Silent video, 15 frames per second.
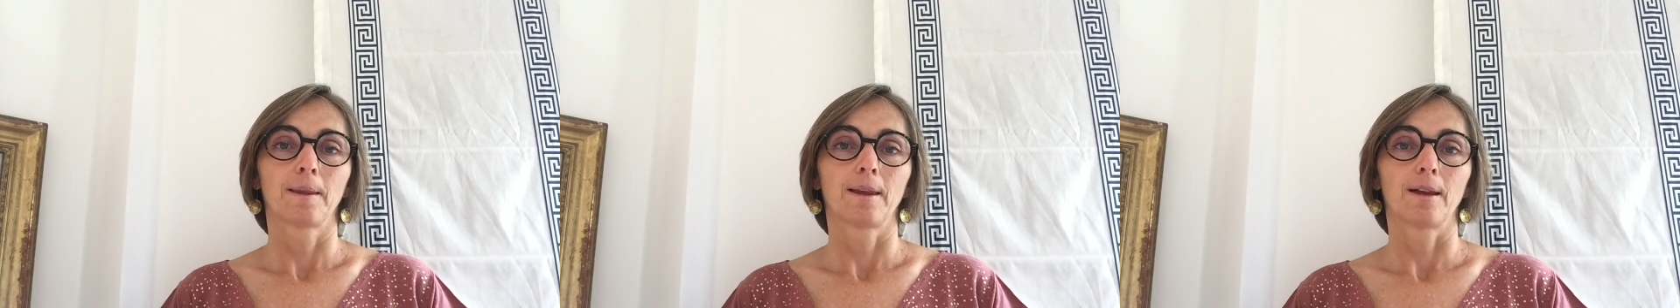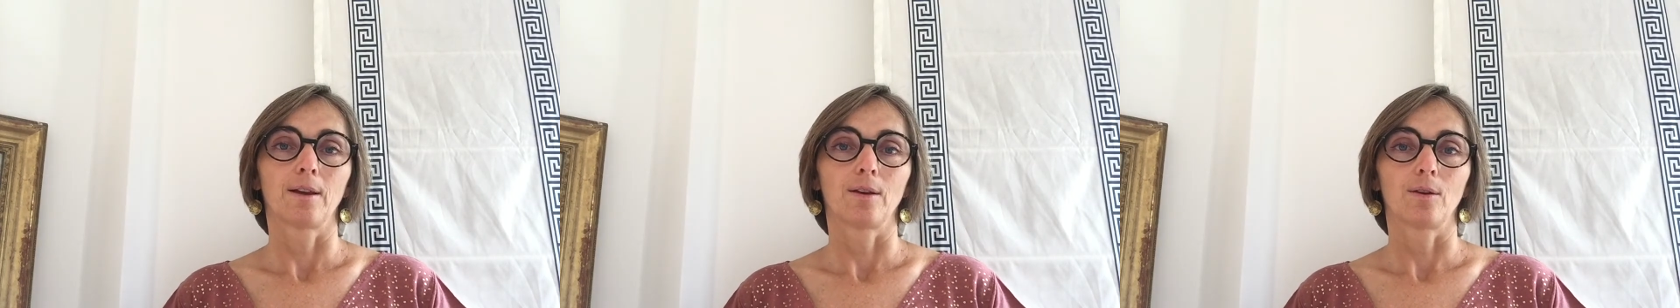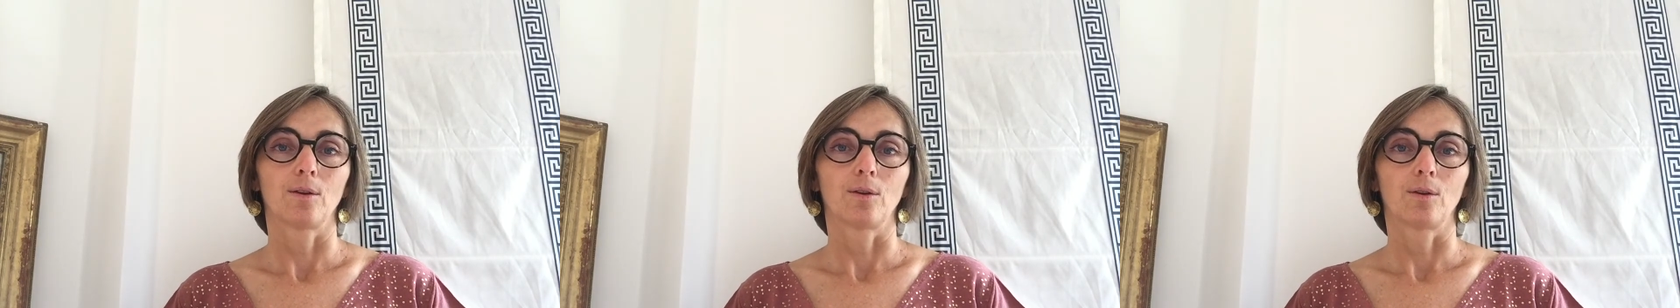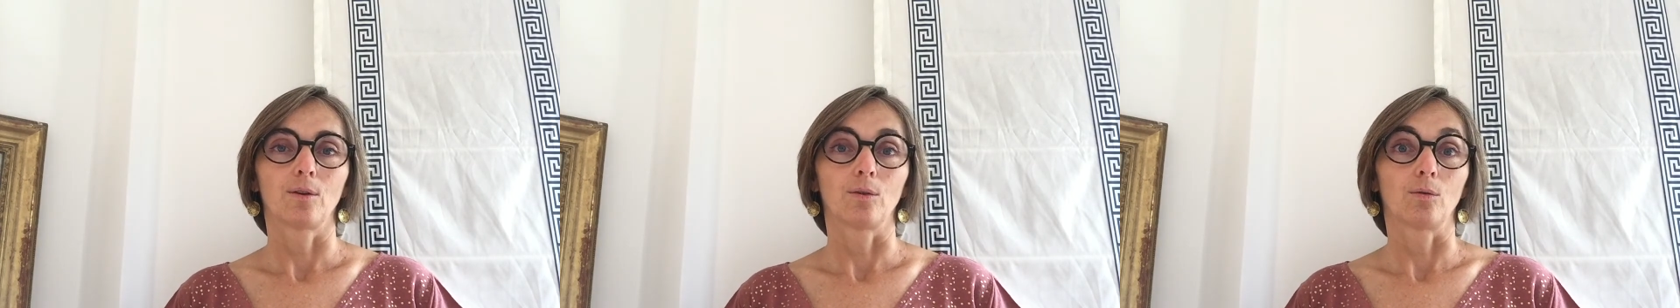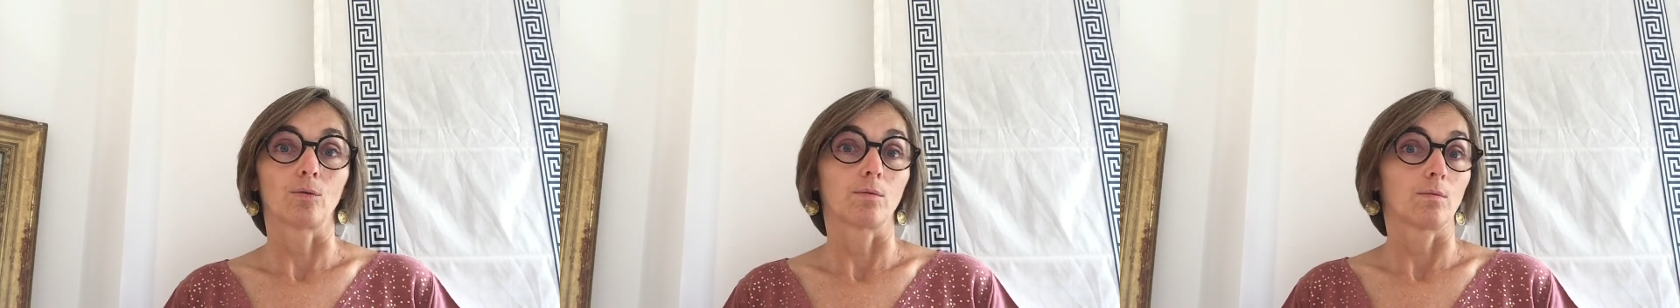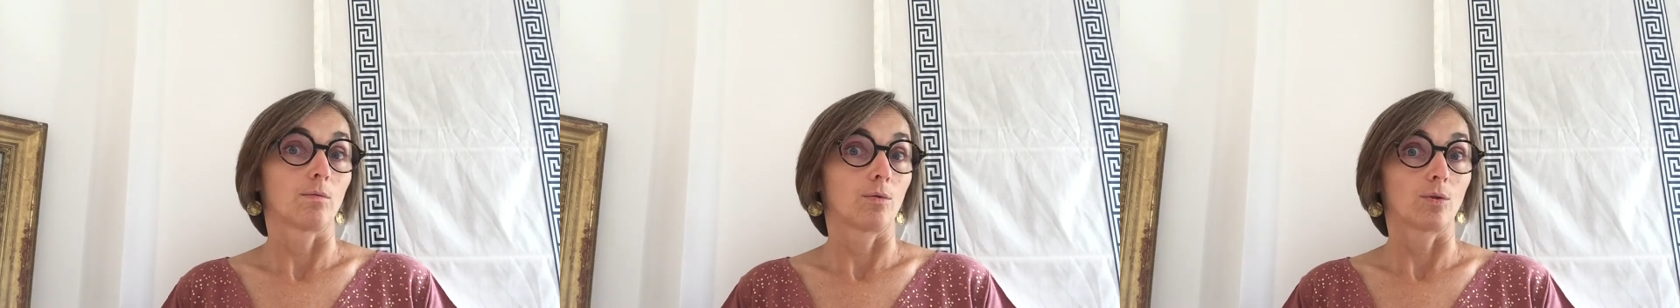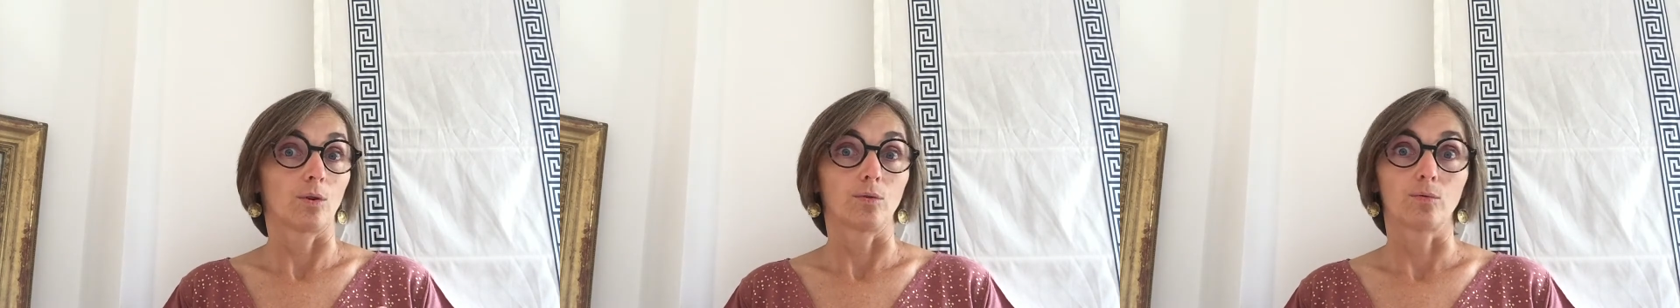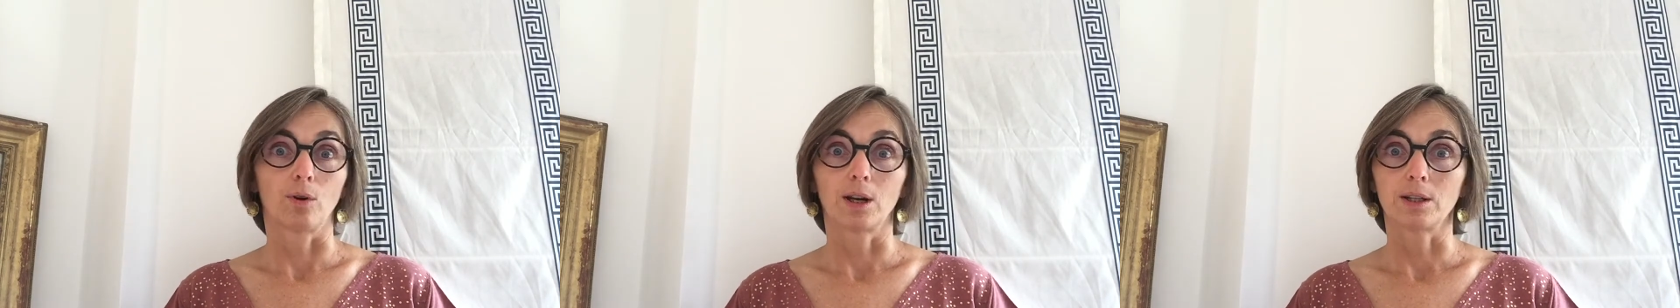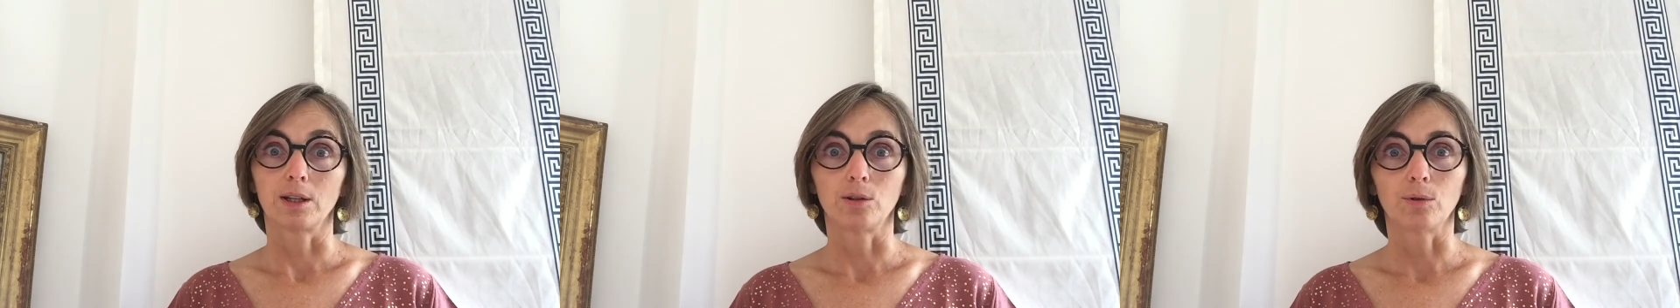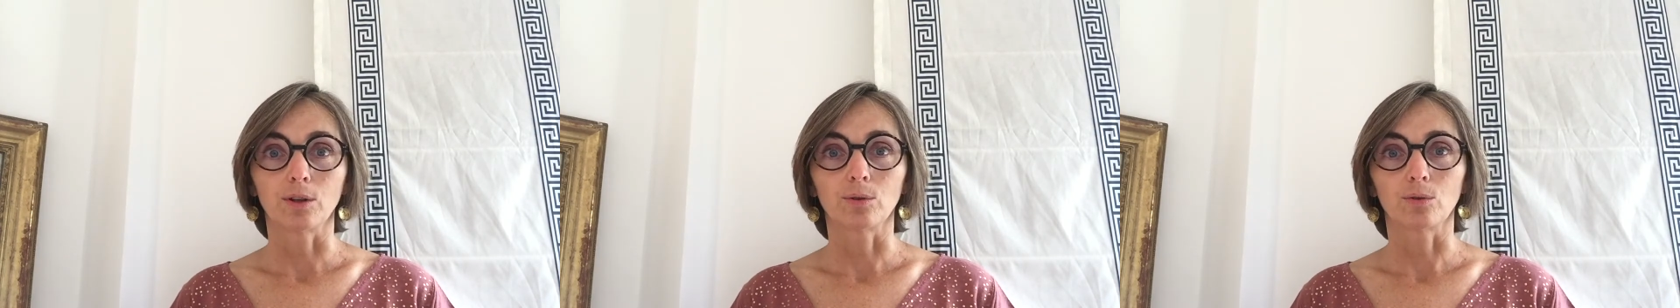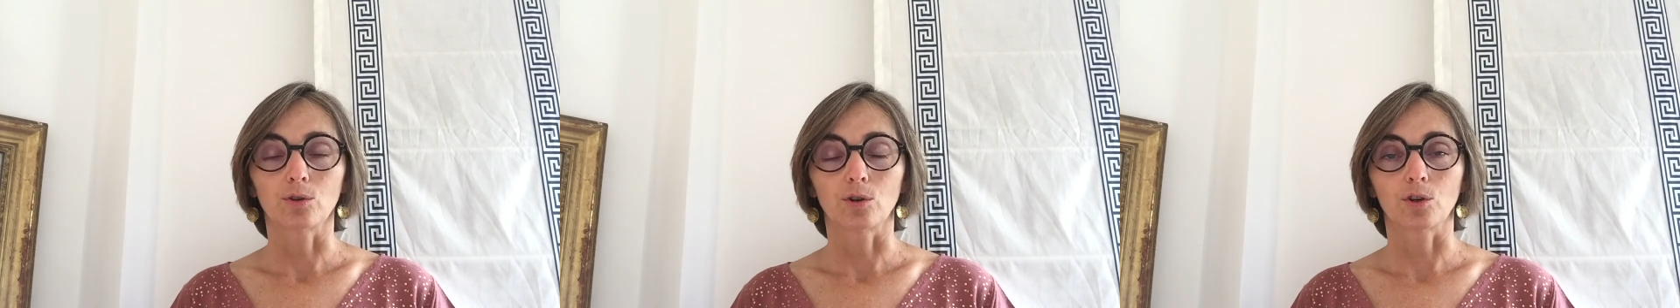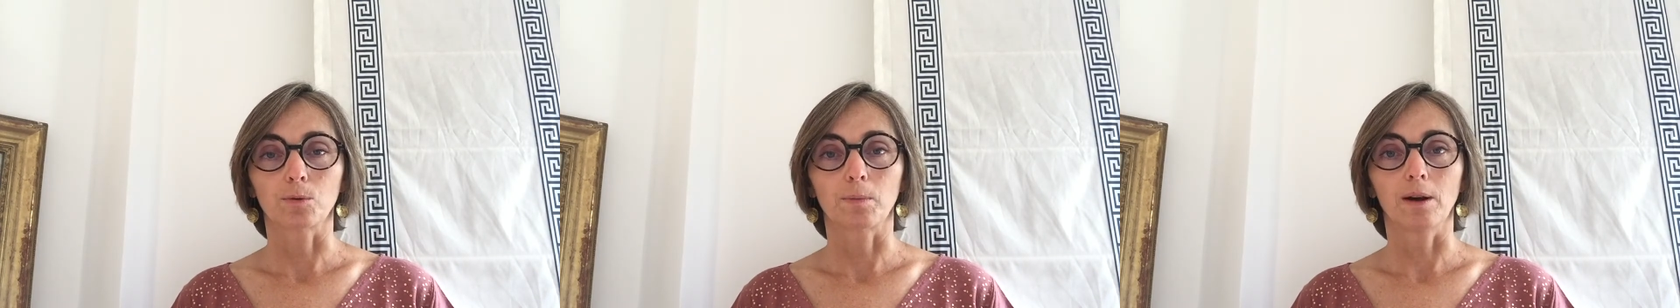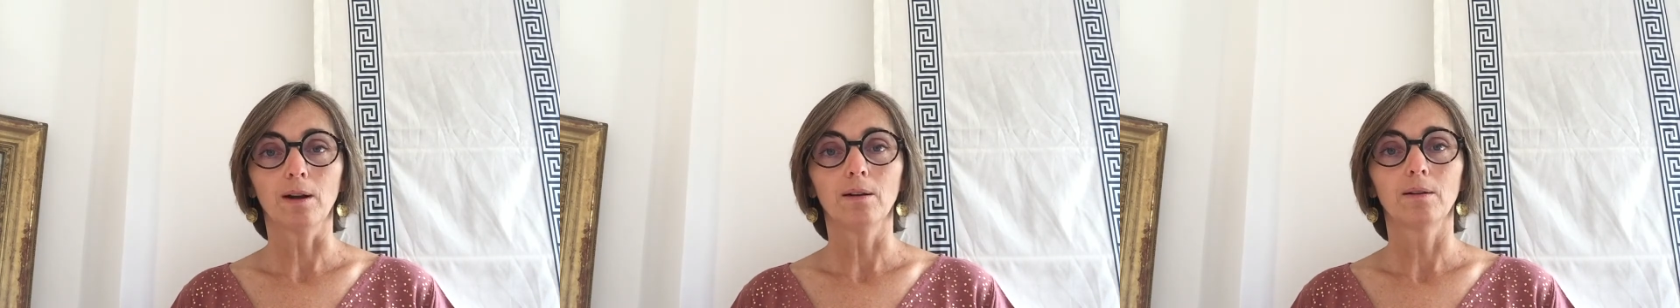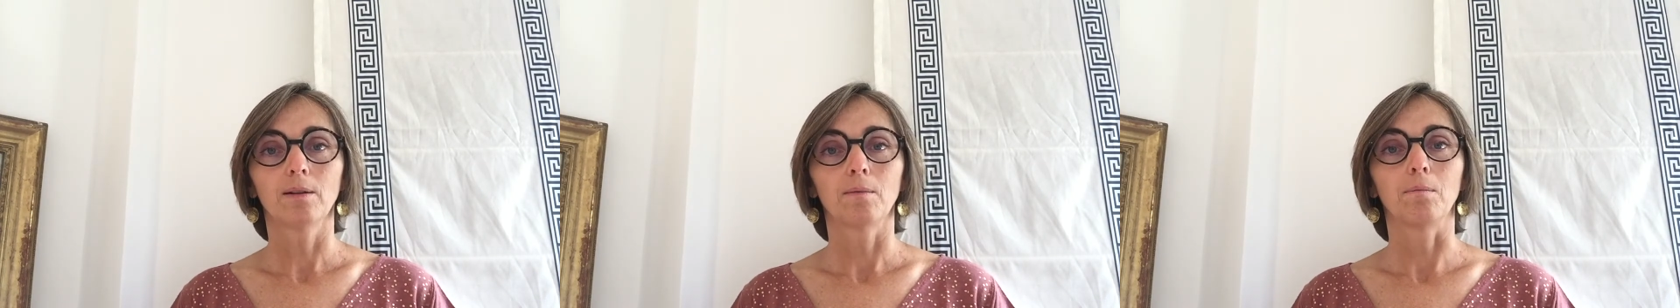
Euh, donc, encore une fois, la situation ne change pas,